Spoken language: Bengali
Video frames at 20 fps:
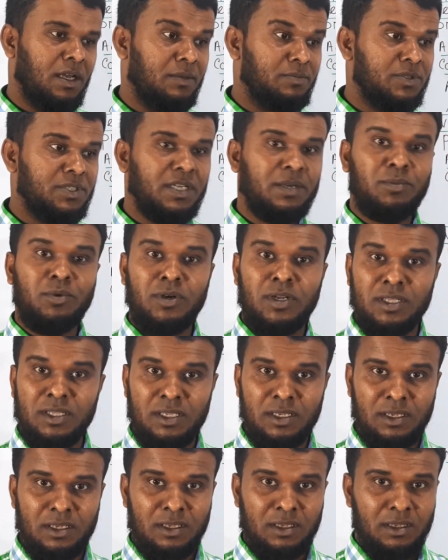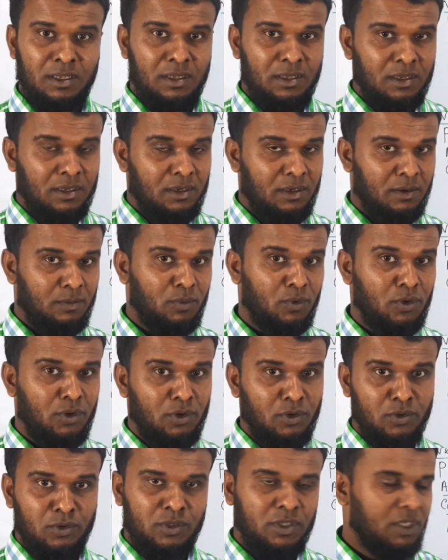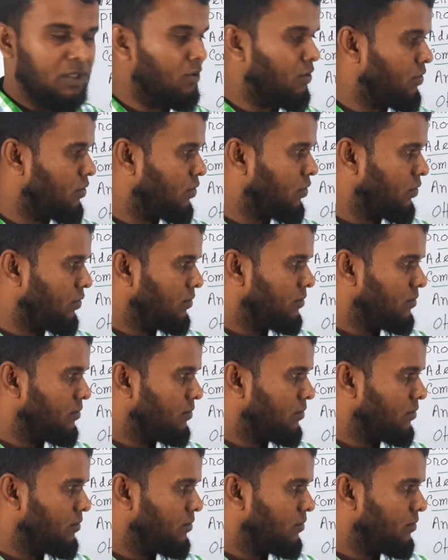গামছা বোনাতে বুনন করতে দক্ষ